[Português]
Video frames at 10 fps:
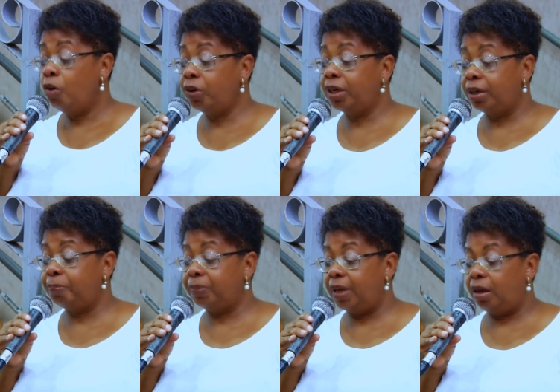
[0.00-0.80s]
Foi em,
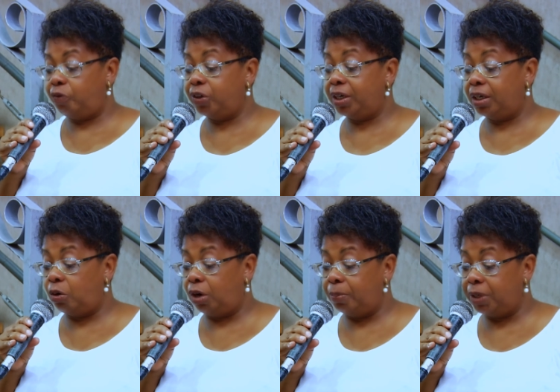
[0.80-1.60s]
é, foi em
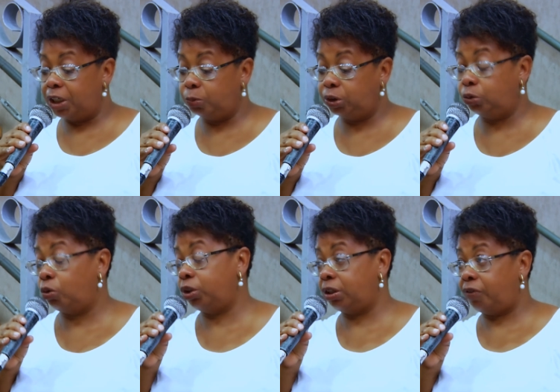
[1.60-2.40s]
Carangola mesmo, tinha o
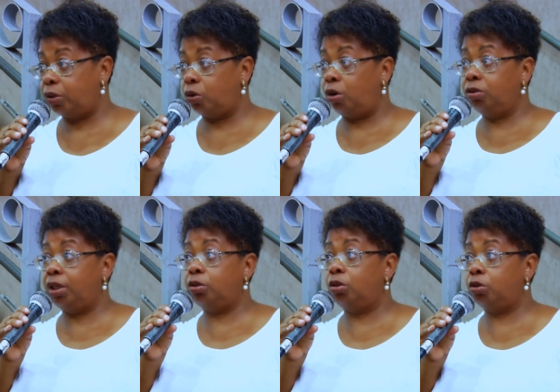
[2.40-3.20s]
conservatório
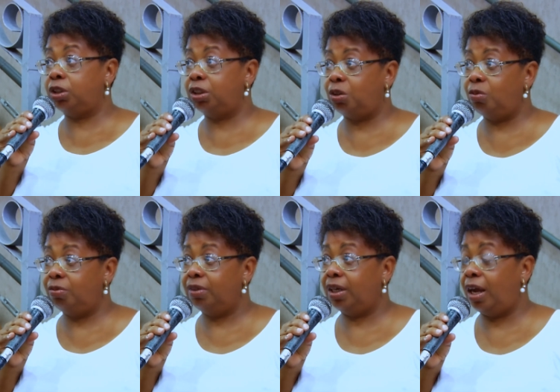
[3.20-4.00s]
da dona
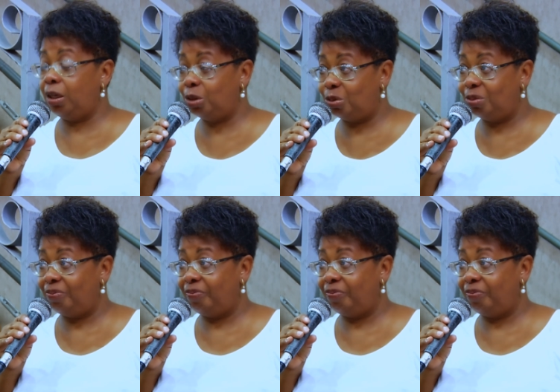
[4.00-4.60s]
Conceição Castro.